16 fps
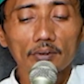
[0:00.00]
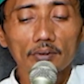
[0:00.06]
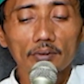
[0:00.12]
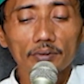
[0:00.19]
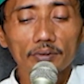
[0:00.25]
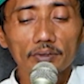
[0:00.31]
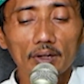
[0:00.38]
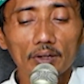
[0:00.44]

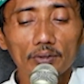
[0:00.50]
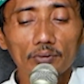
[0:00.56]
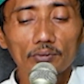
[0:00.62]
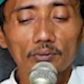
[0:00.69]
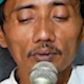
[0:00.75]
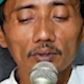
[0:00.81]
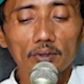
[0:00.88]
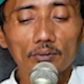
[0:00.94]
Satu
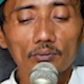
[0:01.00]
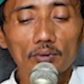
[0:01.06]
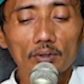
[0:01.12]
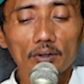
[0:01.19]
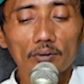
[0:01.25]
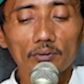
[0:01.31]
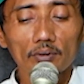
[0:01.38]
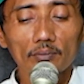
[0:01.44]
ni
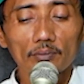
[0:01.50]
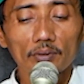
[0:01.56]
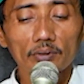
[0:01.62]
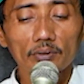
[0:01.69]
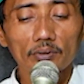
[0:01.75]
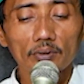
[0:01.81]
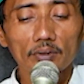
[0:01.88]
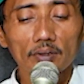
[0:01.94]
wulan
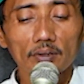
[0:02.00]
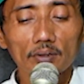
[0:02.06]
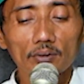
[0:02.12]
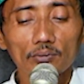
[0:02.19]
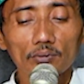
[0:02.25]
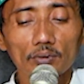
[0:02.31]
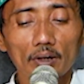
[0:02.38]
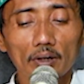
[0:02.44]
Ramadan
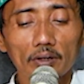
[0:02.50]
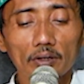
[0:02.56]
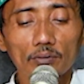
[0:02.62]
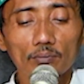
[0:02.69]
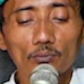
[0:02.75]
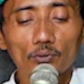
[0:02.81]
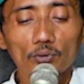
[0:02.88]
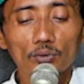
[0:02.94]
Iku
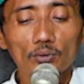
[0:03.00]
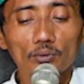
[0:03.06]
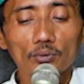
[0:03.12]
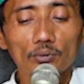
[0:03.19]
butuh